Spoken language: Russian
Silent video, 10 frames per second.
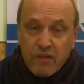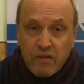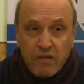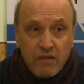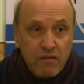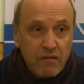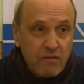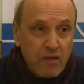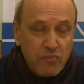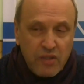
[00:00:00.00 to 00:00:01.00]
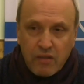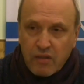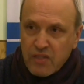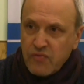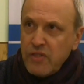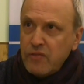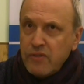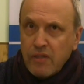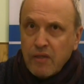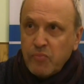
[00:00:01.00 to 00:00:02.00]
Э, там, таких
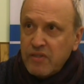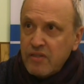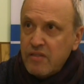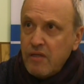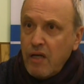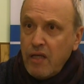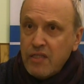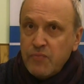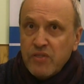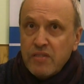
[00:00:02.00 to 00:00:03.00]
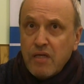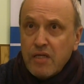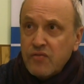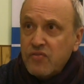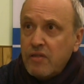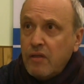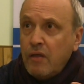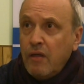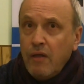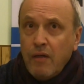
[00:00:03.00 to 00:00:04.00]
разведывательных подразделений,
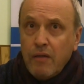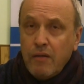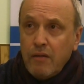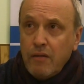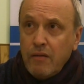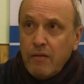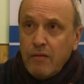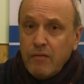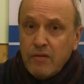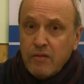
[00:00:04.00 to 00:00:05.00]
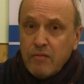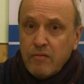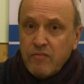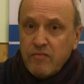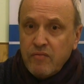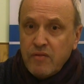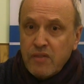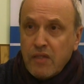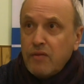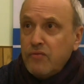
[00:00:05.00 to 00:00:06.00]
спецназовских и э,
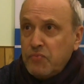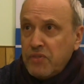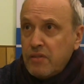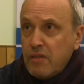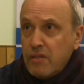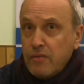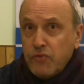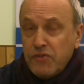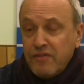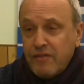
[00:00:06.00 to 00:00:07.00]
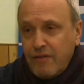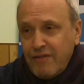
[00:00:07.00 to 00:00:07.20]
десантного спецназа. То есть это